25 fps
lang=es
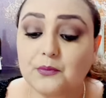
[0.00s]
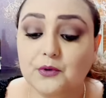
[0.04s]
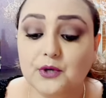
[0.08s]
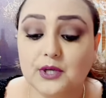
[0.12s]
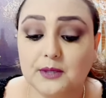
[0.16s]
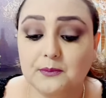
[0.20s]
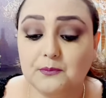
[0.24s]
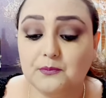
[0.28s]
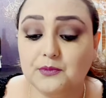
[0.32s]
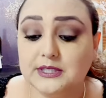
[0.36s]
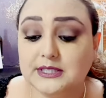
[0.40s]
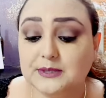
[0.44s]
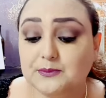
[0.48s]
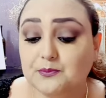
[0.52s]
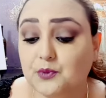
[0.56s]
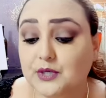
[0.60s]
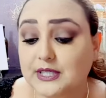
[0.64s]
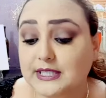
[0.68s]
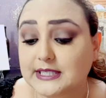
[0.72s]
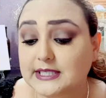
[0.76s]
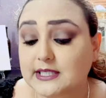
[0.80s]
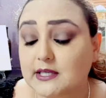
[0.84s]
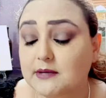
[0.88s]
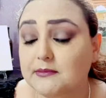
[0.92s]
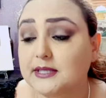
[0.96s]
Porque pues
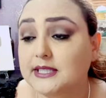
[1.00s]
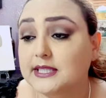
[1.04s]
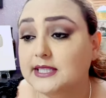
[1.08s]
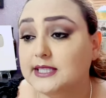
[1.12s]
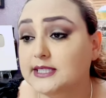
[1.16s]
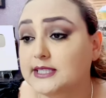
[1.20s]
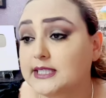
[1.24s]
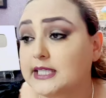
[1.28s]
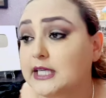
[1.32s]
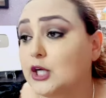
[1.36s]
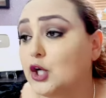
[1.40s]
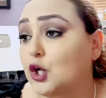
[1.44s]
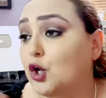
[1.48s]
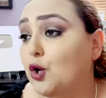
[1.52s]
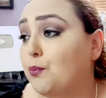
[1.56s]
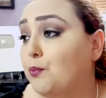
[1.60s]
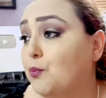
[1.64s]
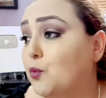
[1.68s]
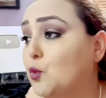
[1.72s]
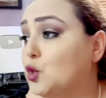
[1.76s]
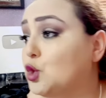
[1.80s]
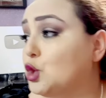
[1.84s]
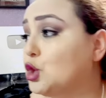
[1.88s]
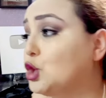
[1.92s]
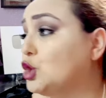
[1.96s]
puede ser
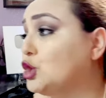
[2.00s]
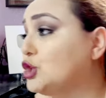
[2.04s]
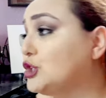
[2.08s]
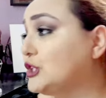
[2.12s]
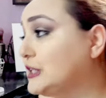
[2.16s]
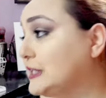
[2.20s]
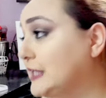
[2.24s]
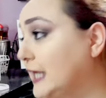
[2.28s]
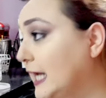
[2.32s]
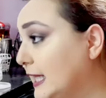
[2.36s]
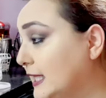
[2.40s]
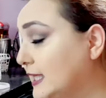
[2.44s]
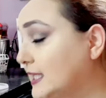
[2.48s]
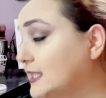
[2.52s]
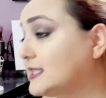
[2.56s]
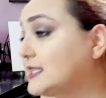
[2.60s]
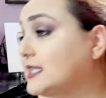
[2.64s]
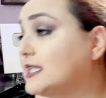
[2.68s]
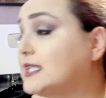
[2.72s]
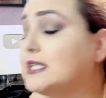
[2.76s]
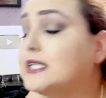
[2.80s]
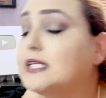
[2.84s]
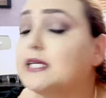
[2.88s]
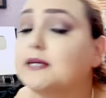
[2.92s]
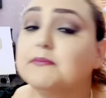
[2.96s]
25.7
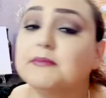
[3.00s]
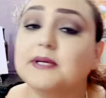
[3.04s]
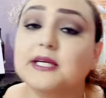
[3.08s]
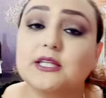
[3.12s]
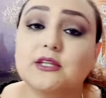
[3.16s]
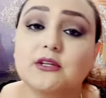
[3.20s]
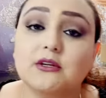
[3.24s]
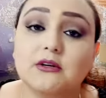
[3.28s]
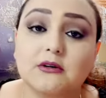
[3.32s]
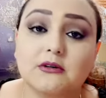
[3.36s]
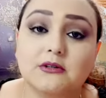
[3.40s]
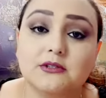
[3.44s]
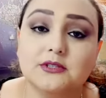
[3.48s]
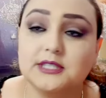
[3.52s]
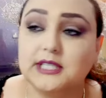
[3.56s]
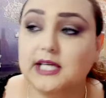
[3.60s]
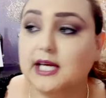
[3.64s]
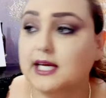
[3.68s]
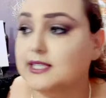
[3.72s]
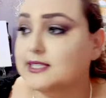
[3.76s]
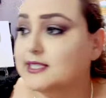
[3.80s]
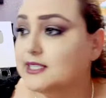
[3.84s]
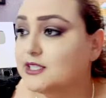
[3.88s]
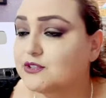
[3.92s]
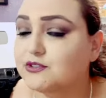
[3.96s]
centímetros y
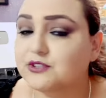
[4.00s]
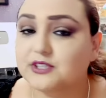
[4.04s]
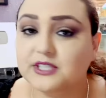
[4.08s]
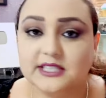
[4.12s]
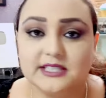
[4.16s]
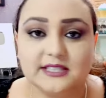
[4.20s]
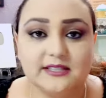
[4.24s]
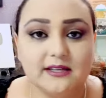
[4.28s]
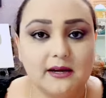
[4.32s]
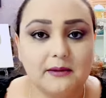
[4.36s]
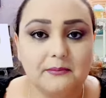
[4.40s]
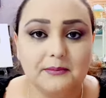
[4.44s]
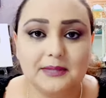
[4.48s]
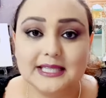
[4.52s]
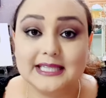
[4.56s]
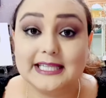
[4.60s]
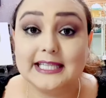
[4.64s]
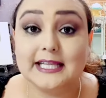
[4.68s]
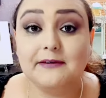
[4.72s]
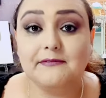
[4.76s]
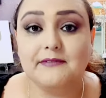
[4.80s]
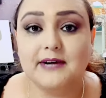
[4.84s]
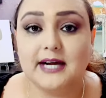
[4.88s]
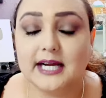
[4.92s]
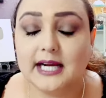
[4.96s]
así
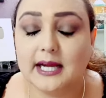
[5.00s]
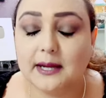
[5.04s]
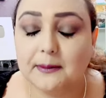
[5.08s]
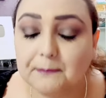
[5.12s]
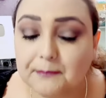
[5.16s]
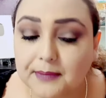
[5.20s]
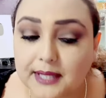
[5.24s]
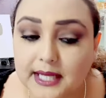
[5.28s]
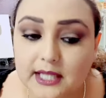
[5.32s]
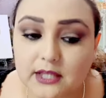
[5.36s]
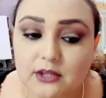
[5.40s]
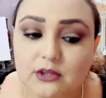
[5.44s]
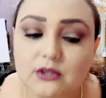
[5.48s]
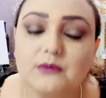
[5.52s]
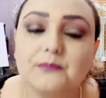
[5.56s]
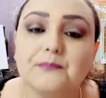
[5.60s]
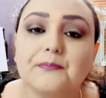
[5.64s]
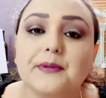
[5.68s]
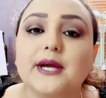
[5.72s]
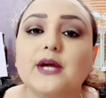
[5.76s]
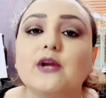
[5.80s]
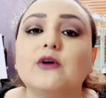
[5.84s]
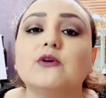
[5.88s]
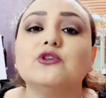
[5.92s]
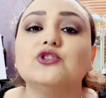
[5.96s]
sucesivamente va cambiando,
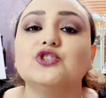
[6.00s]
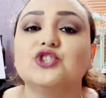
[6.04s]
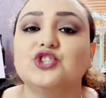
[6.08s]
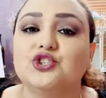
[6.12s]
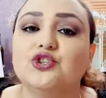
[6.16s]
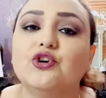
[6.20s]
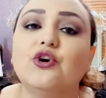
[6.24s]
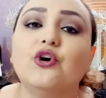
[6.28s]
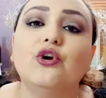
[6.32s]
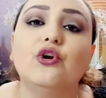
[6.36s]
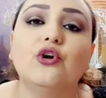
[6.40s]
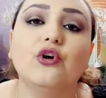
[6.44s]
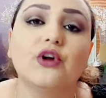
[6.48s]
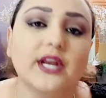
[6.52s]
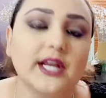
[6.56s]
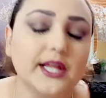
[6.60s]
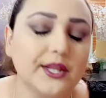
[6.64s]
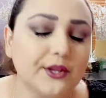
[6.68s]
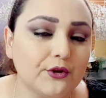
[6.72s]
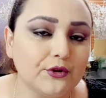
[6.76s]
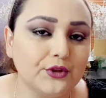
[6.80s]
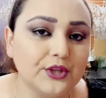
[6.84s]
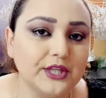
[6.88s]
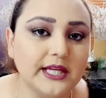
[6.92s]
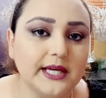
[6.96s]
pero yo lo
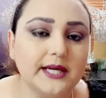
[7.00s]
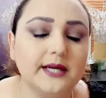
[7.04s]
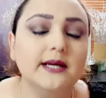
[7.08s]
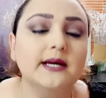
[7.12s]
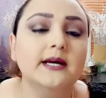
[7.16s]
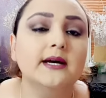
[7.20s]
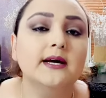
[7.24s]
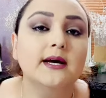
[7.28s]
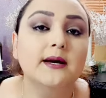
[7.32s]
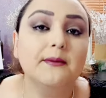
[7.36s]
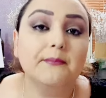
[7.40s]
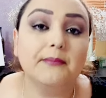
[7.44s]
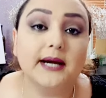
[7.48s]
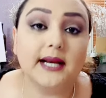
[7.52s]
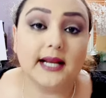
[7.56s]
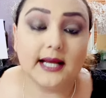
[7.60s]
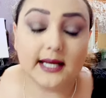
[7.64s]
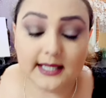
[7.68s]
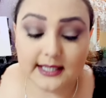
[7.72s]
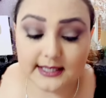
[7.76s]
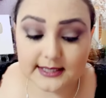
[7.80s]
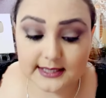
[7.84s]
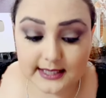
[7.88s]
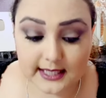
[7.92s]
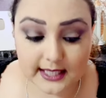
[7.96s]
redondeé
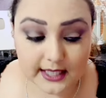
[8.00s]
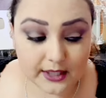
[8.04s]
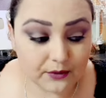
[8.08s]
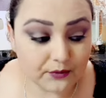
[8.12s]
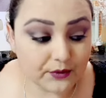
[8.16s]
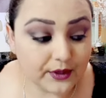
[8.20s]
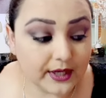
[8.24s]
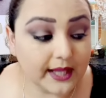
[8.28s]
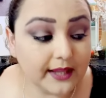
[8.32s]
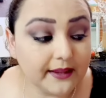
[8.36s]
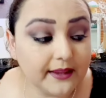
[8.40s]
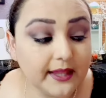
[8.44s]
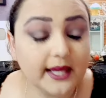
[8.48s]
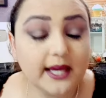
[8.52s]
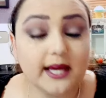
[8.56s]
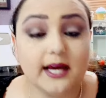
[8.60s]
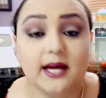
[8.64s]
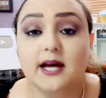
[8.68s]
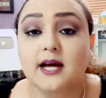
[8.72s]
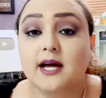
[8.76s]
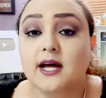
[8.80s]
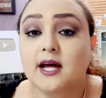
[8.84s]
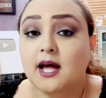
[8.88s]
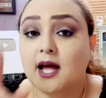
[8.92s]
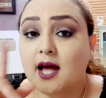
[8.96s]
para que se den una idea.